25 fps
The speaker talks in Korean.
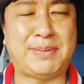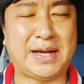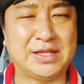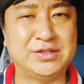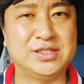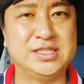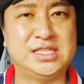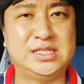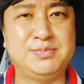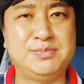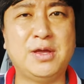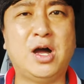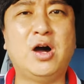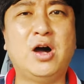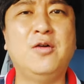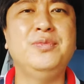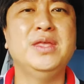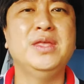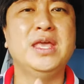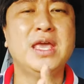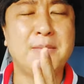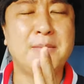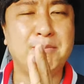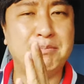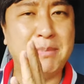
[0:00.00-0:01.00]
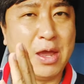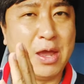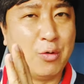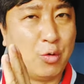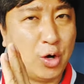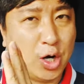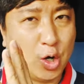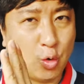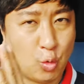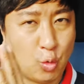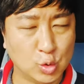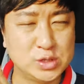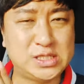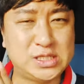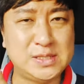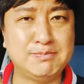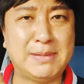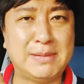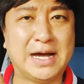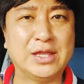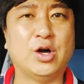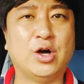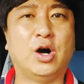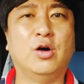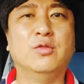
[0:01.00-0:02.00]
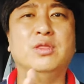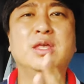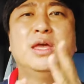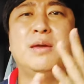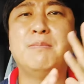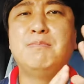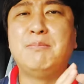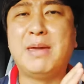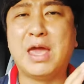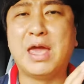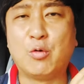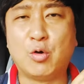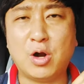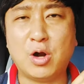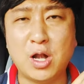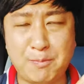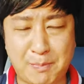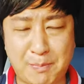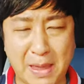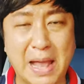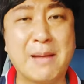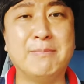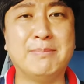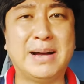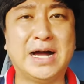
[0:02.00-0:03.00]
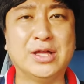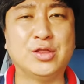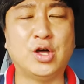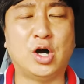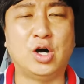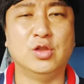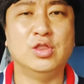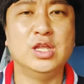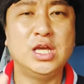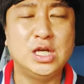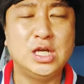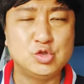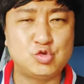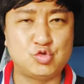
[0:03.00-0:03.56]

받으시면 매월 50만원, 매월 100만원,